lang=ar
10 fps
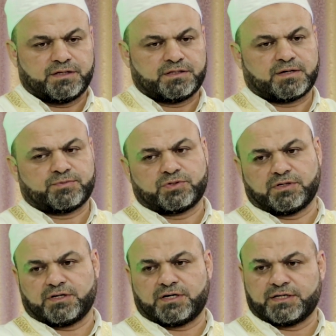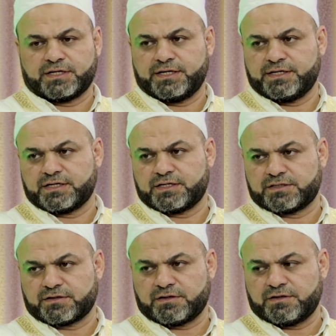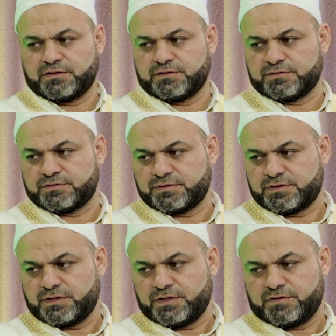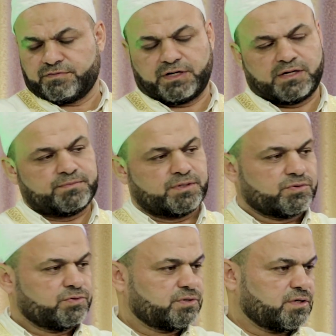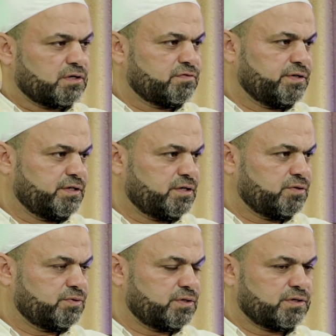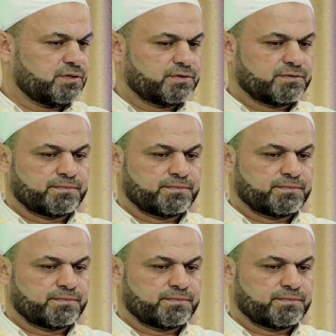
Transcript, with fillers: أن تعبد الله كأنك تراه فإن لم تكن تراه فإنه يراك